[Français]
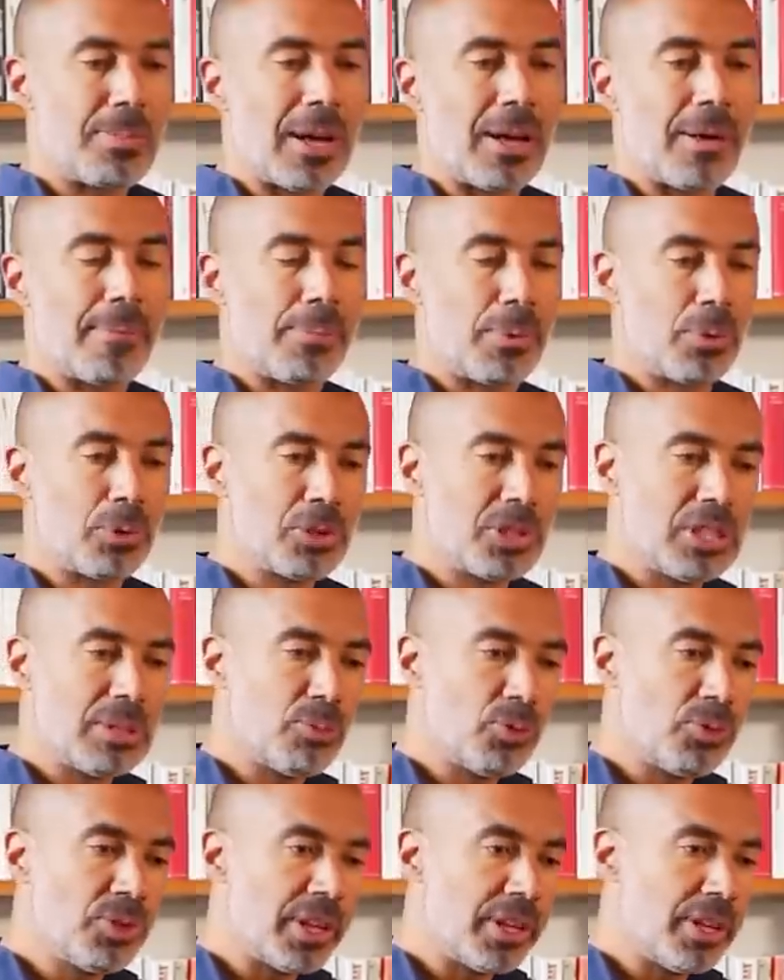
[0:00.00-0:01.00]
par un projet
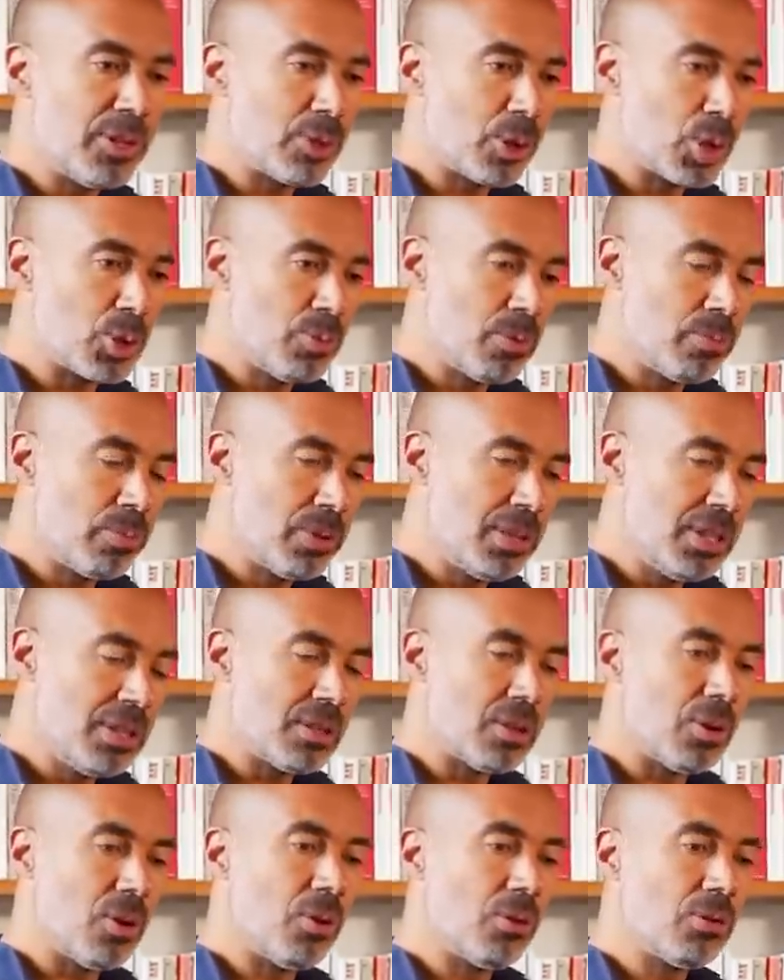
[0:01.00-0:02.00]
mondialiste
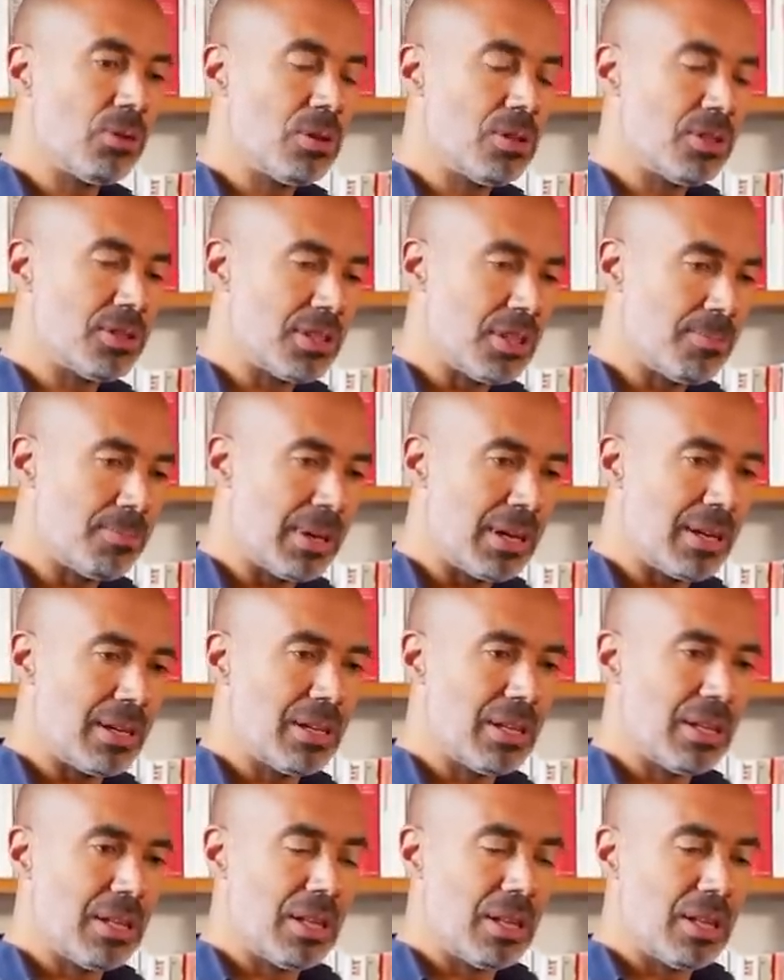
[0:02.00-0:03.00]
cosmopolite On ne le sait pas.
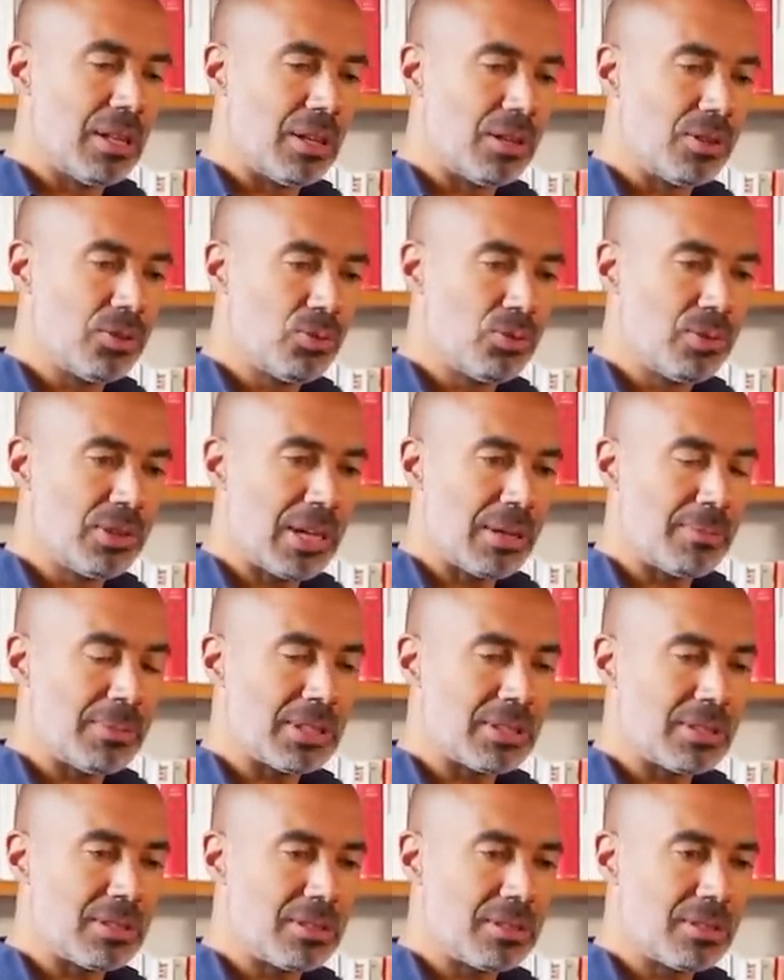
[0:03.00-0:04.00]
En tout cas,
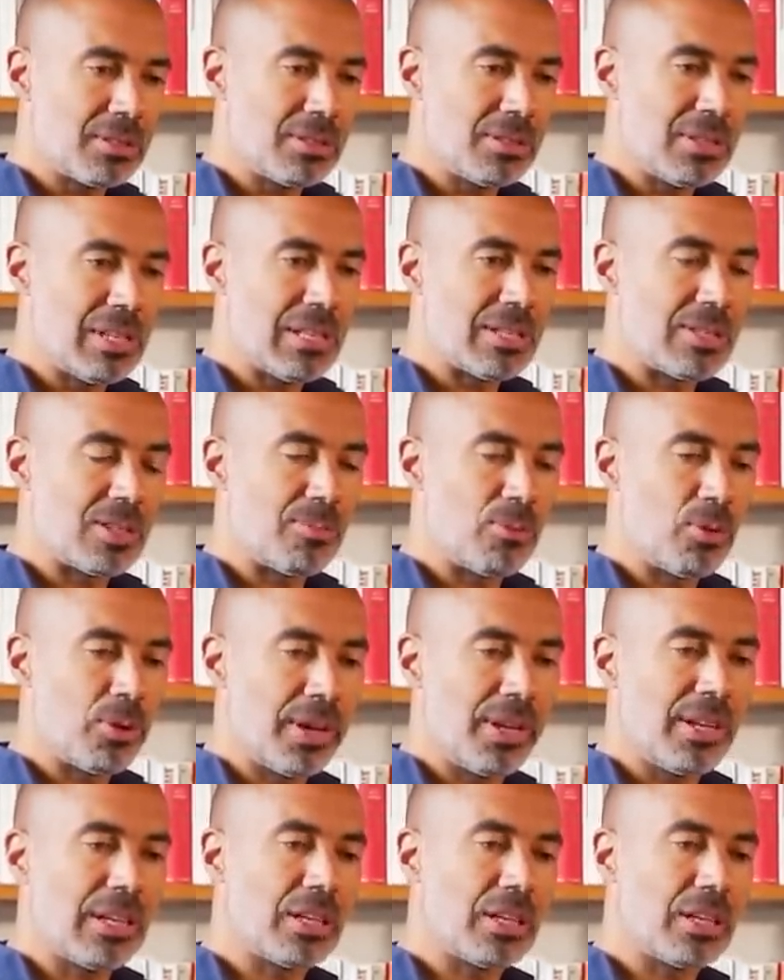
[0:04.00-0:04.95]
maintenant, il semblerait